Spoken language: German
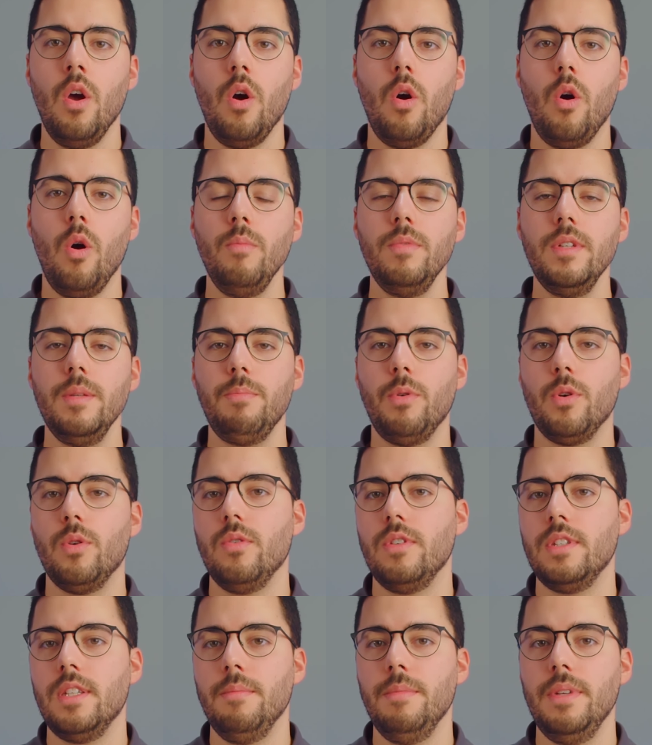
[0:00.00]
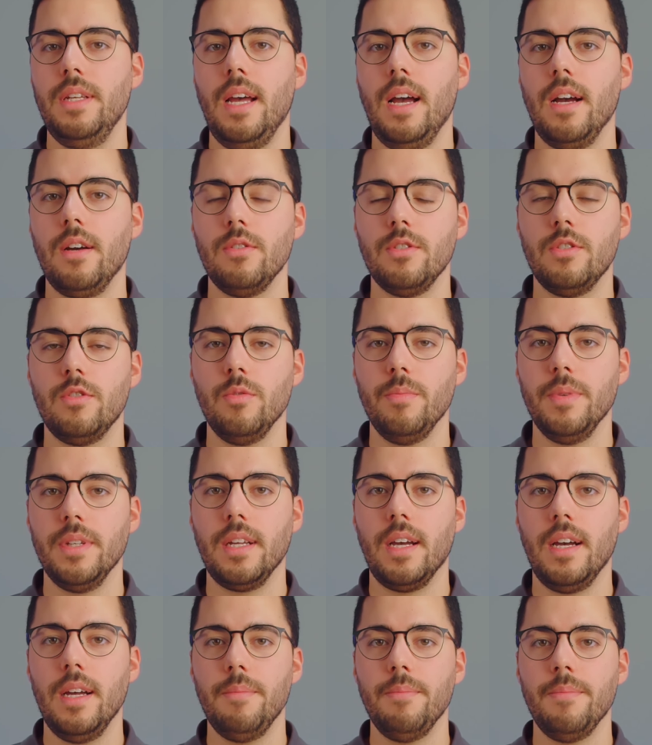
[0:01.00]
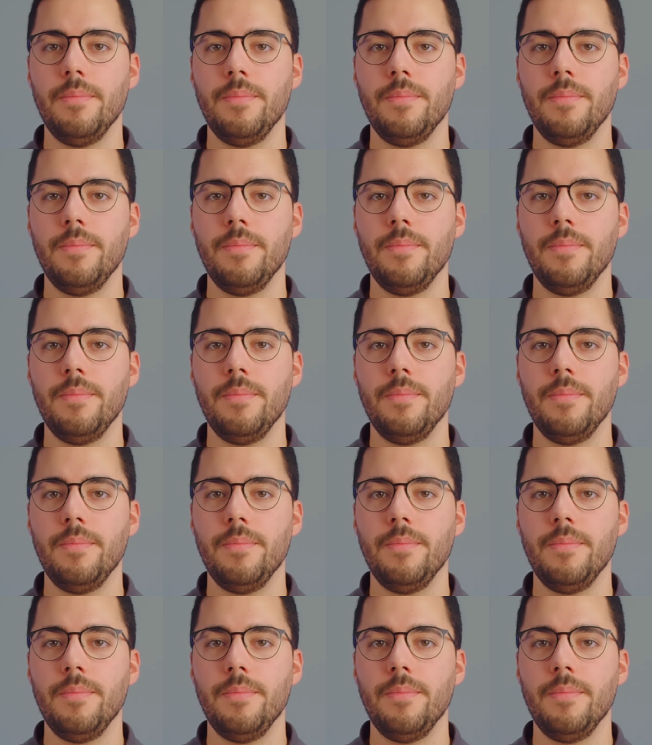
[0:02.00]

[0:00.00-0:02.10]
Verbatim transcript: um die Produkte mit Akkus zu betreiben.